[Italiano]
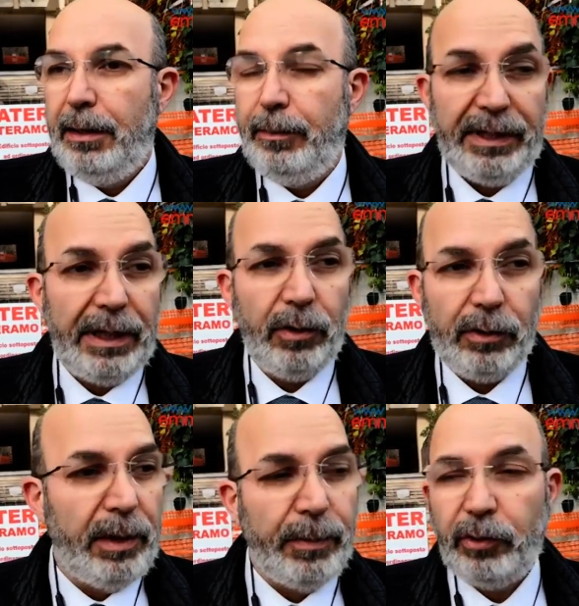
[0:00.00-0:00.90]
partendo
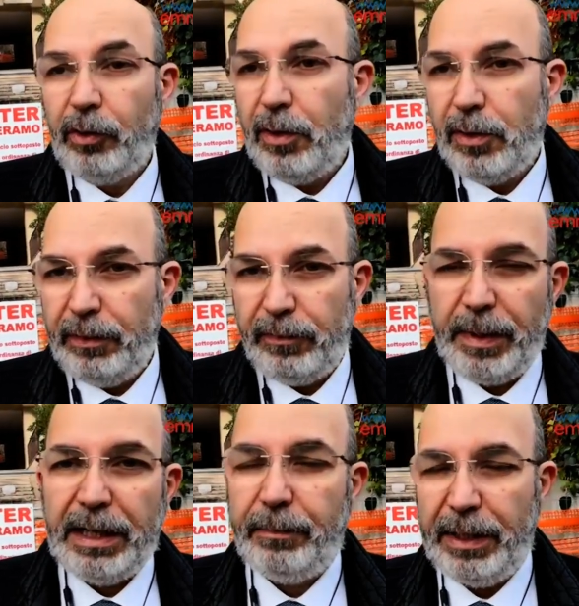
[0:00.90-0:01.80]
con i protocolli
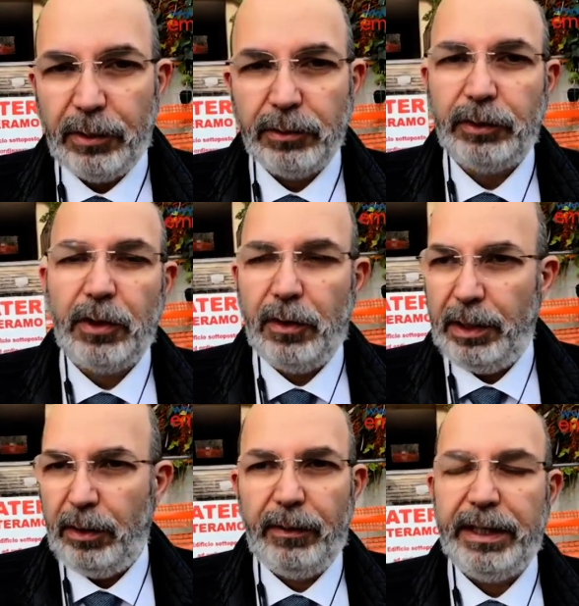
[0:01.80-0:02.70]
ovviamente per i controlli,
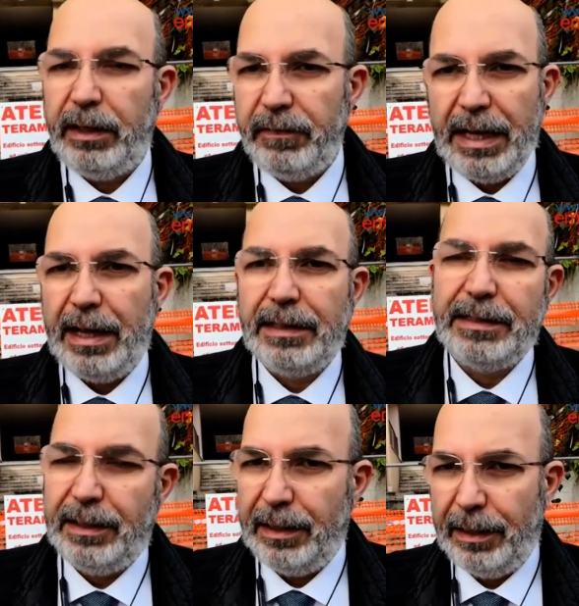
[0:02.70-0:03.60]
con la Guardia di
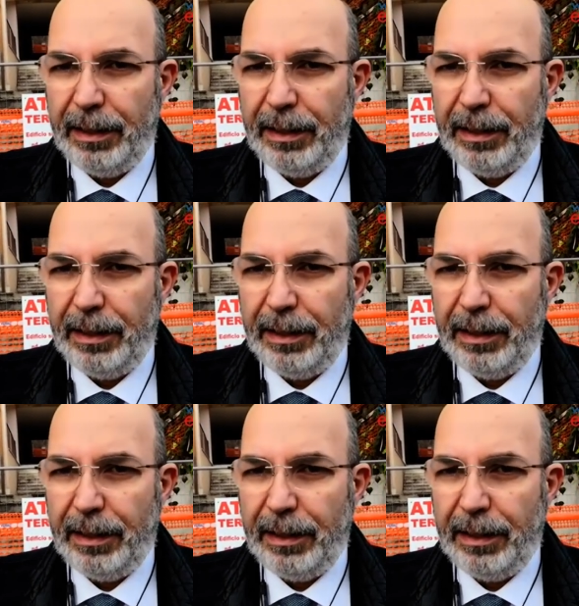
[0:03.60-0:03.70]
Finanza,